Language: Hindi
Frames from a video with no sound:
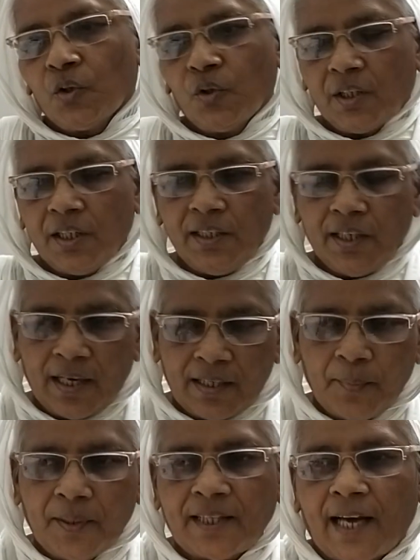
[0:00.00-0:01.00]
क्योंकि यह
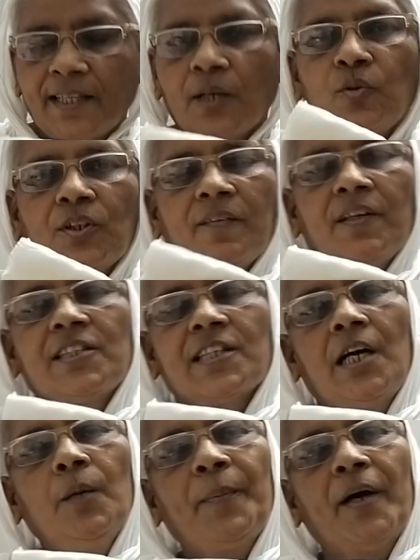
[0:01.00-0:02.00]
कि मेरे दादा गुरुदेव की
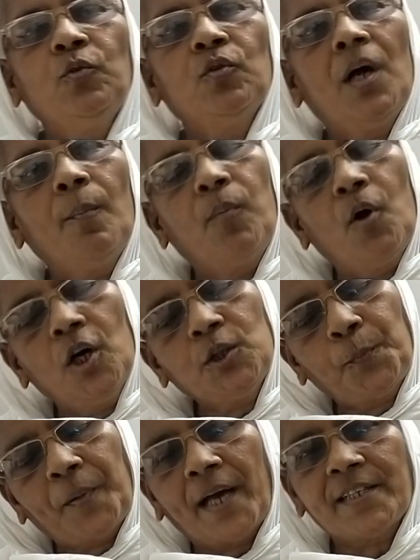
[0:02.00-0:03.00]
चरण पादुका
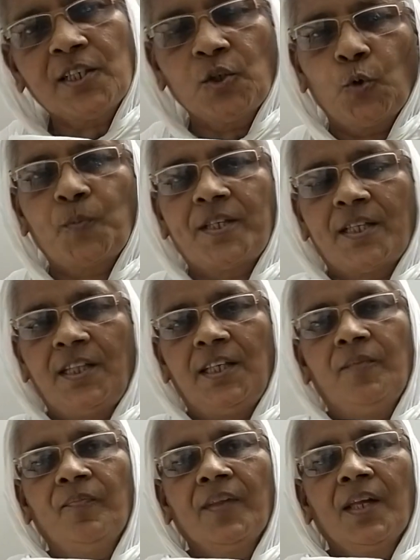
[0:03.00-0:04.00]
बहुत प्राचीन रूप से
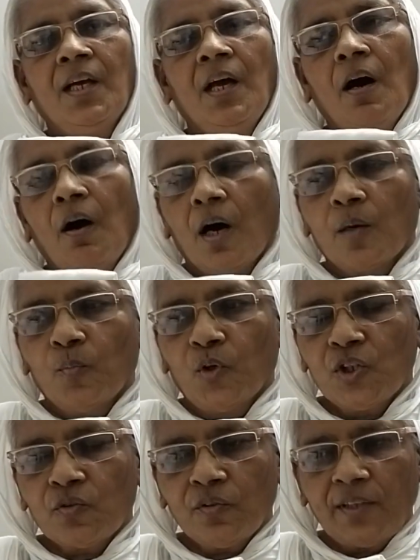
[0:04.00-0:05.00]
थी और
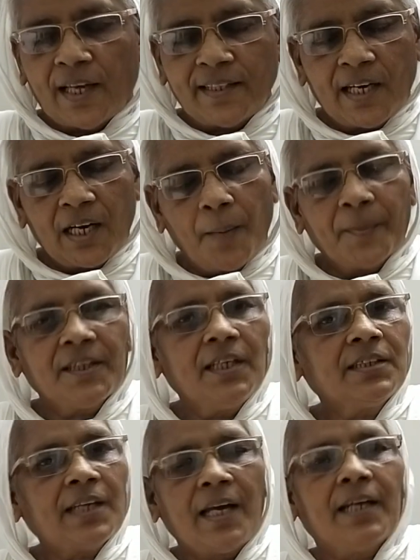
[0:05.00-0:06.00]
मुनिसुद दादा का
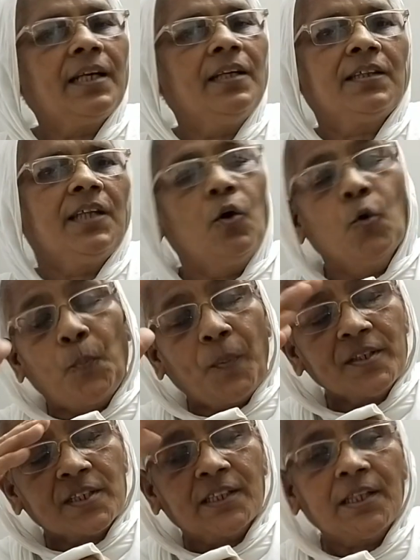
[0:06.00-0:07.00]
मंदिर था लेकिन इतना
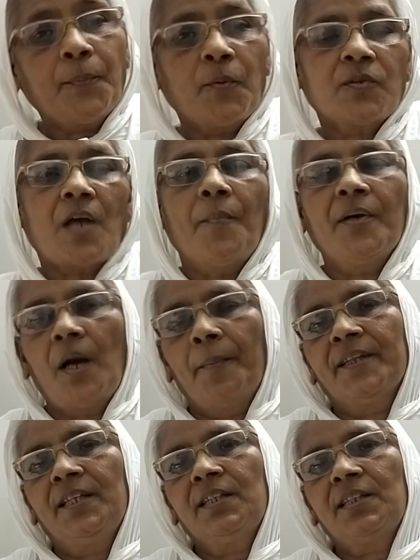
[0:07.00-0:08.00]
ऊपर चंद्रपुर स्वामी का
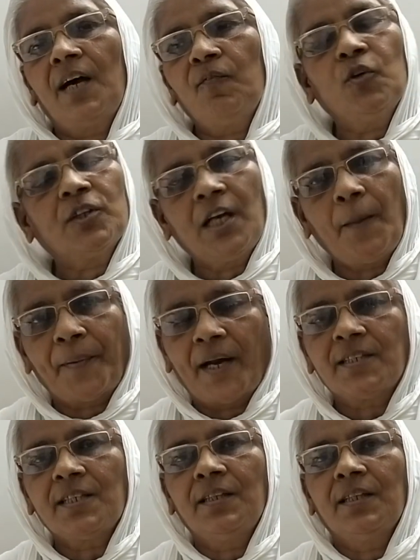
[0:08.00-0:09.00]
मंदिर था वो इतना
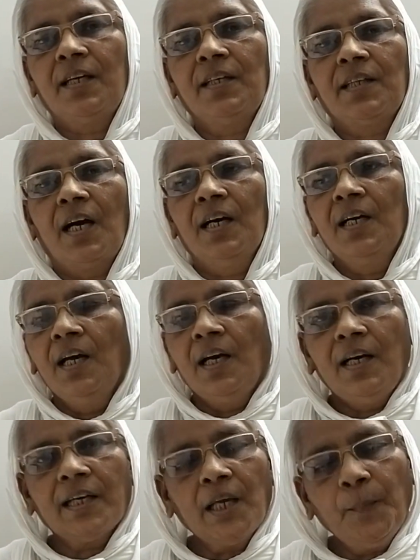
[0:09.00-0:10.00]
प्राचीन नहीं था
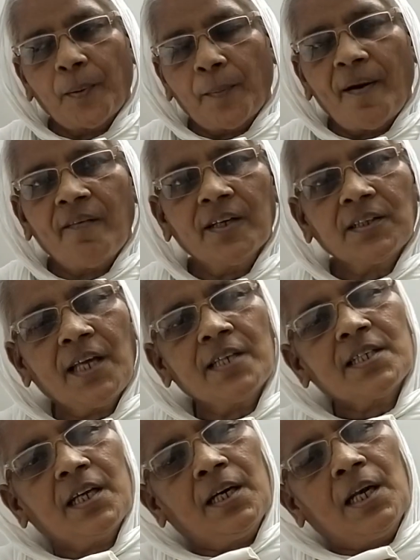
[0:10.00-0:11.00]
लेकिन प्रभावकता
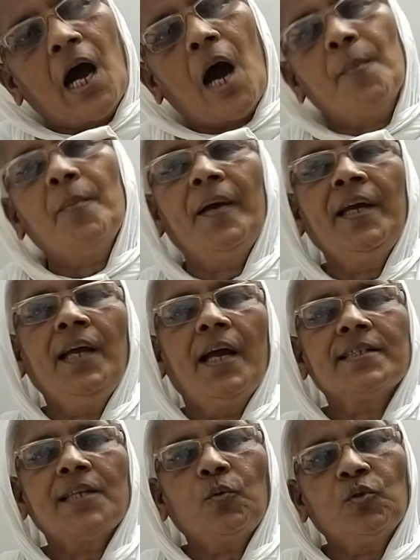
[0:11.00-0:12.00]
इसके नाम में ही
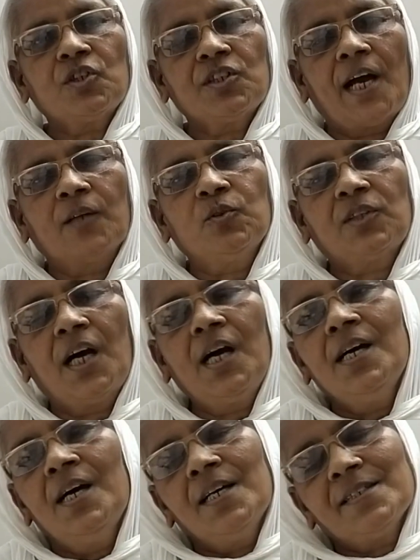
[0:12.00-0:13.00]
ऐसा कुछ जादू था
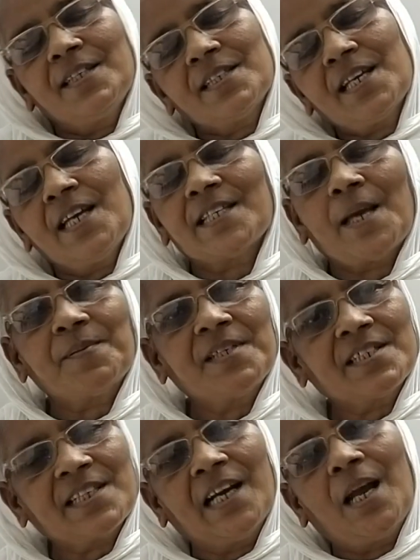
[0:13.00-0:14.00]
जिसके हिसाब
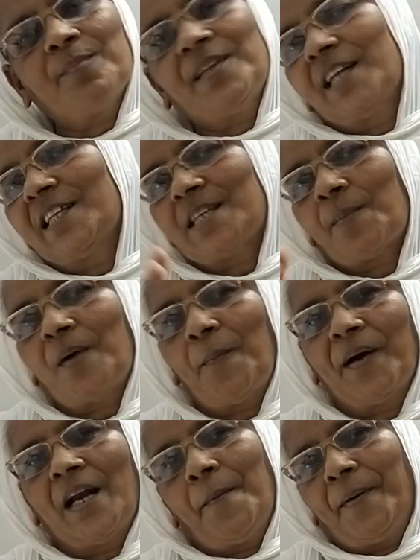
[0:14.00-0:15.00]
से इसका नाम दादा साहब का
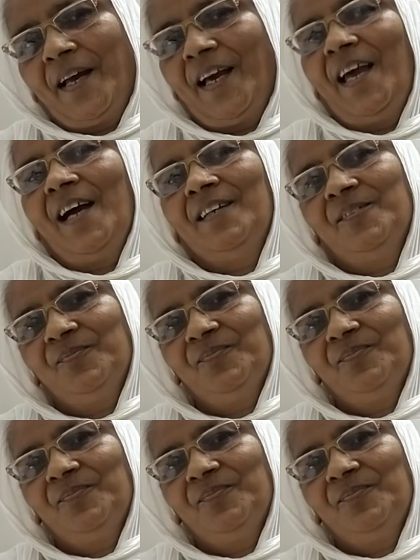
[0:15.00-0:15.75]
पगला बढ़ गया